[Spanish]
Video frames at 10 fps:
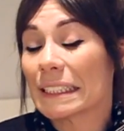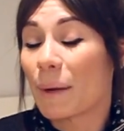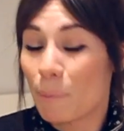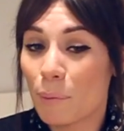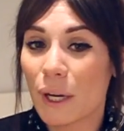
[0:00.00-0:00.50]

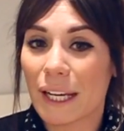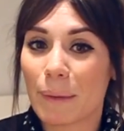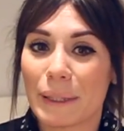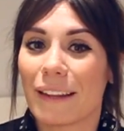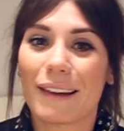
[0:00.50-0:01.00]
muy
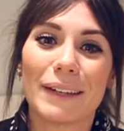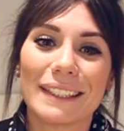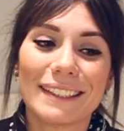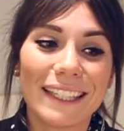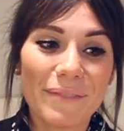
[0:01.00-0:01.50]

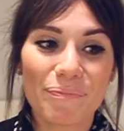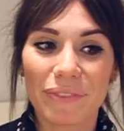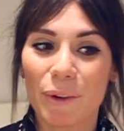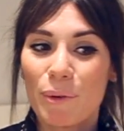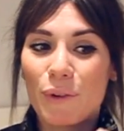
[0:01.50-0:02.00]
repetidamente.
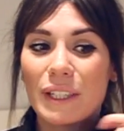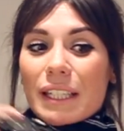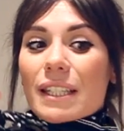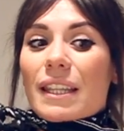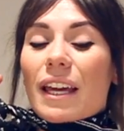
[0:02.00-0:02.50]
Uno es
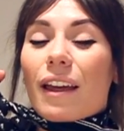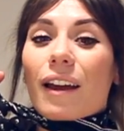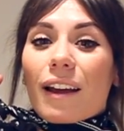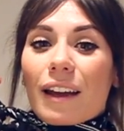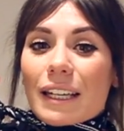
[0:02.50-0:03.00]

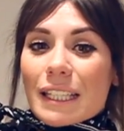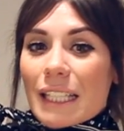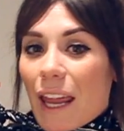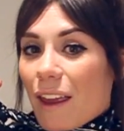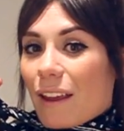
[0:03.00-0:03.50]
este
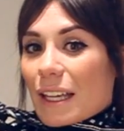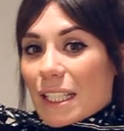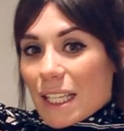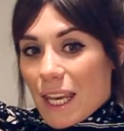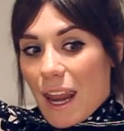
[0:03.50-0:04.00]
jersey que
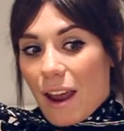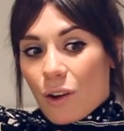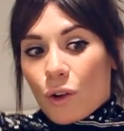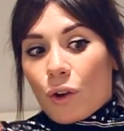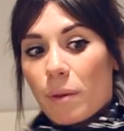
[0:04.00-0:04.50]
es
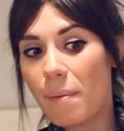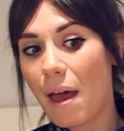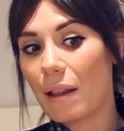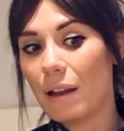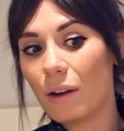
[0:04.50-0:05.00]
negro
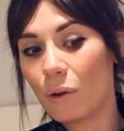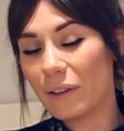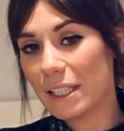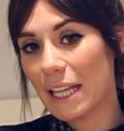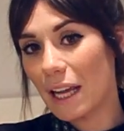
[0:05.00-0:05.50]
normal,
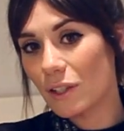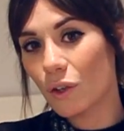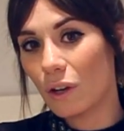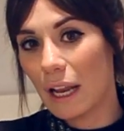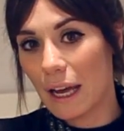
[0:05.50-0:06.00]
oversize
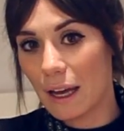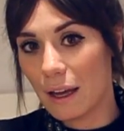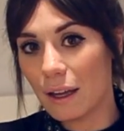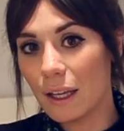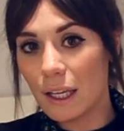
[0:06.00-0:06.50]
con,
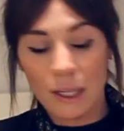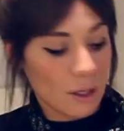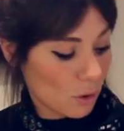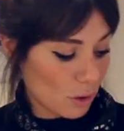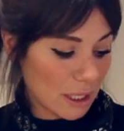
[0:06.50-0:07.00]
la,
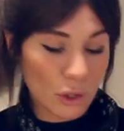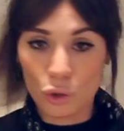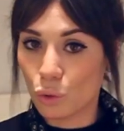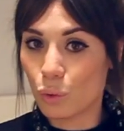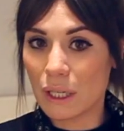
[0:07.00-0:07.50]
con las
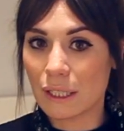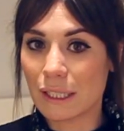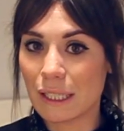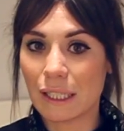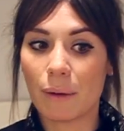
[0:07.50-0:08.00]
costuras de
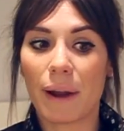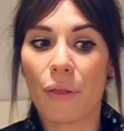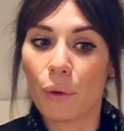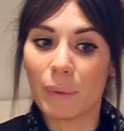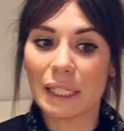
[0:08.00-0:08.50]
estas del
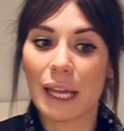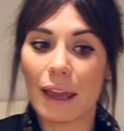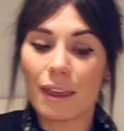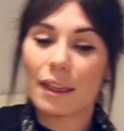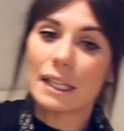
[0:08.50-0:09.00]
brazo más
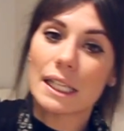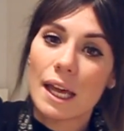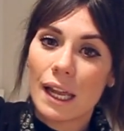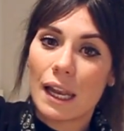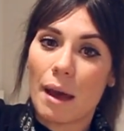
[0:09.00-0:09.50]
caídas,
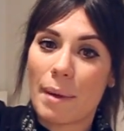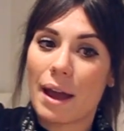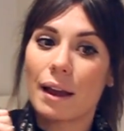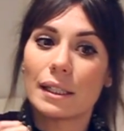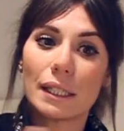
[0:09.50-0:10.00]
la
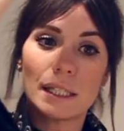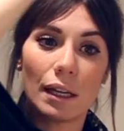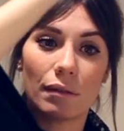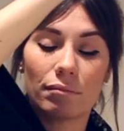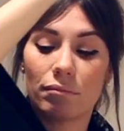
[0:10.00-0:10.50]
manga es
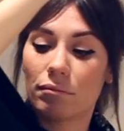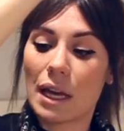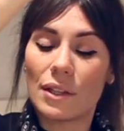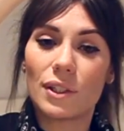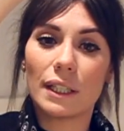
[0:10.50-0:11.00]
así
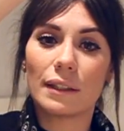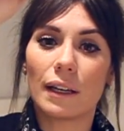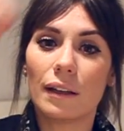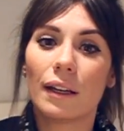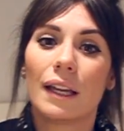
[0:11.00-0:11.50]

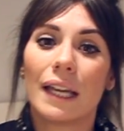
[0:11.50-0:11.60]
anchita,